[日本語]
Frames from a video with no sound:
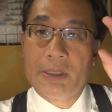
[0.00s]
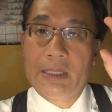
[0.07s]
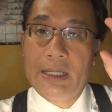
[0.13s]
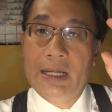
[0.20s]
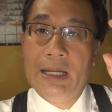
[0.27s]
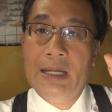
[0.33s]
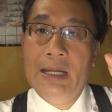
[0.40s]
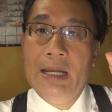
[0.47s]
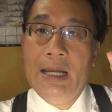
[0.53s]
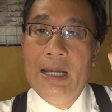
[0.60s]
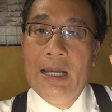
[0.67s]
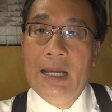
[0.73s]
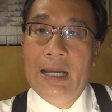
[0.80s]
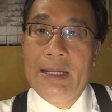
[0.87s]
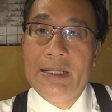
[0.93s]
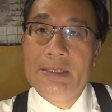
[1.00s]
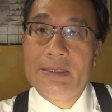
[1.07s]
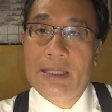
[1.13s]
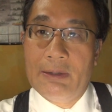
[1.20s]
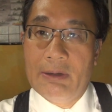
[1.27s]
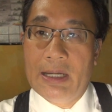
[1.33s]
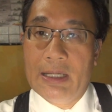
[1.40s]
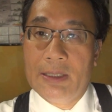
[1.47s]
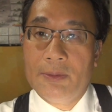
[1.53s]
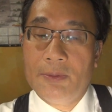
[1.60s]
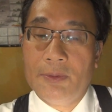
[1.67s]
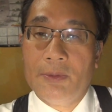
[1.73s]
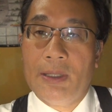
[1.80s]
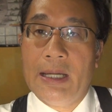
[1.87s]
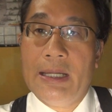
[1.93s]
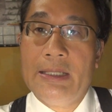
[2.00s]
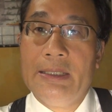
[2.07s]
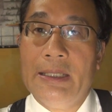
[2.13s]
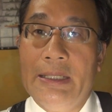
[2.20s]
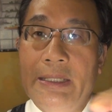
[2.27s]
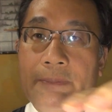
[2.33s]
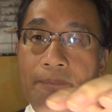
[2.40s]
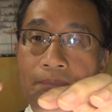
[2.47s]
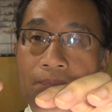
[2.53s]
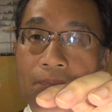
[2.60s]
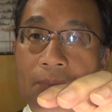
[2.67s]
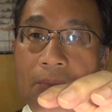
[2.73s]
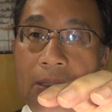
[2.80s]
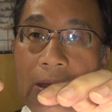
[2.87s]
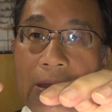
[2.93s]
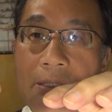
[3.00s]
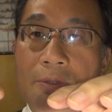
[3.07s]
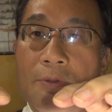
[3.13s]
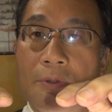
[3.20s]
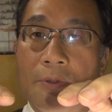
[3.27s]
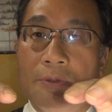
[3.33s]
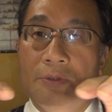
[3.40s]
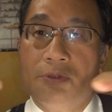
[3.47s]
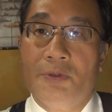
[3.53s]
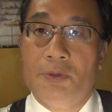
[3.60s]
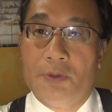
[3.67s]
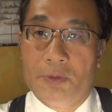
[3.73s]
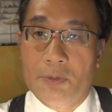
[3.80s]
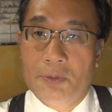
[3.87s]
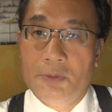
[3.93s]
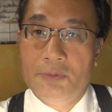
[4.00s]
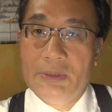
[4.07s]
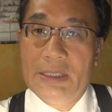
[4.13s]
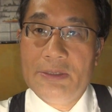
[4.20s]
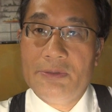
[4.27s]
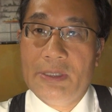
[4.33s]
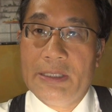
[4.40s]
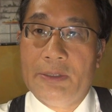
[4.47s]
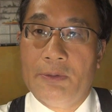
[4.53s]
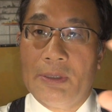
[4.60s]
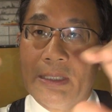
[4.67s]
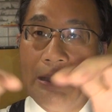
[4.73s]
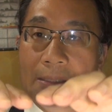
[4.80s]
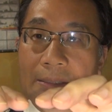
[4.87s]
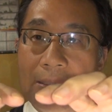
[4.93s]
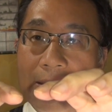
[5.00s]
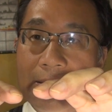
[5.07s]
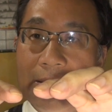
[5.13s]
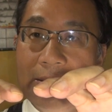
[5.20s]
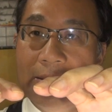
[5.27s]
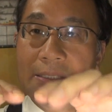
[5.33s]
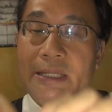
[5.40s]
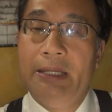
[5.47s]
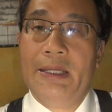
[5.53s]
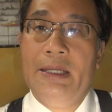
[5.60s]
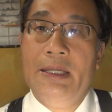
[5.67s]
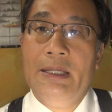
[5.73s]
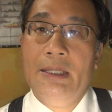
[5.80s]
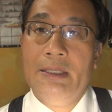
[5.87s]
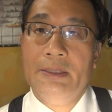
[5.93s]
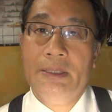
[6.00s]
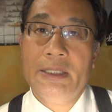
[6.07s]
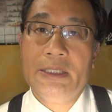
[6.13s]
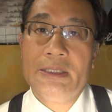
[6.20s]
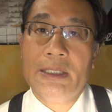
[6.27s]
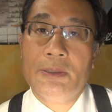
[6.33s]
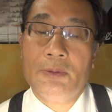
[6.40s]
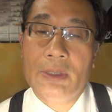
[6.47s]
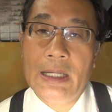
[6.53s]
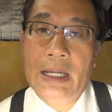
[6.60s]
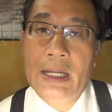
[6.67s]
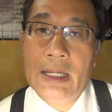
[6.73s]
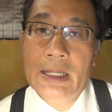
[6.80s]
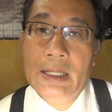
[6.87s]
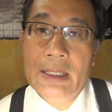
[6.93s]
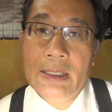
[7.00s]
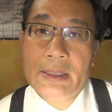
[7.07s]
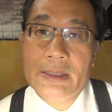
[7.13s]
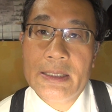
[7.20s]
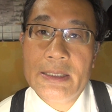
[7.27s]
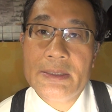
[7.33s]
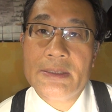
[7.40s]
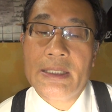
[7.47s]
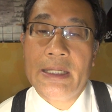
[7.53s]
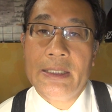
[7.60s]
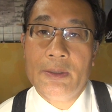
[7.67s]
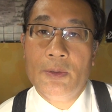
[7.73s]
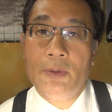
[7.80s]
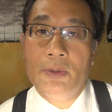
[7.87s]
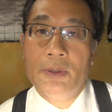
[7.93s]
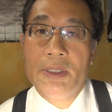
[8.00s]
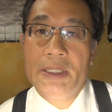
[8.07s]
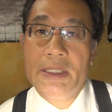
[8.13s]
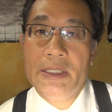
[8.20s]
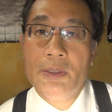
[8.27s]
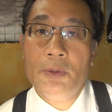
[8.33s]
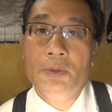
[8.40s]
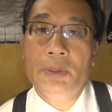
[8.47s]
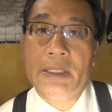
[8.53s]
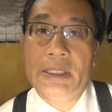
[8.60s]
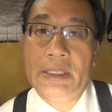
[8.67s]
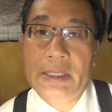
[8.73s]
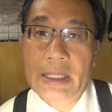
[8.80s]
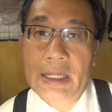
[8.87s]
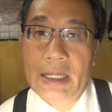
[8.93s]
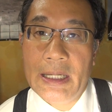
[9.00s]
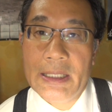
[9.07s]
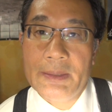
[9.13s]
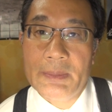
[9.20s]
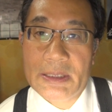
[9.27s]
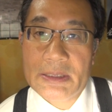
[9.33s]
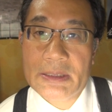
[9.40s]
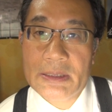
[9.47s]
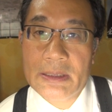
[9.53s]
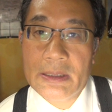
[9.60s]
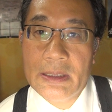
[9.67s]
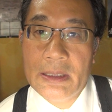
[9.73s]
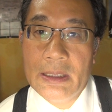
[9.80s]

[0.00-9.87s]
それから羽沢との間に駅を作ろうとこの2つの駅を合体させてできたのが現在の広尾駅であります。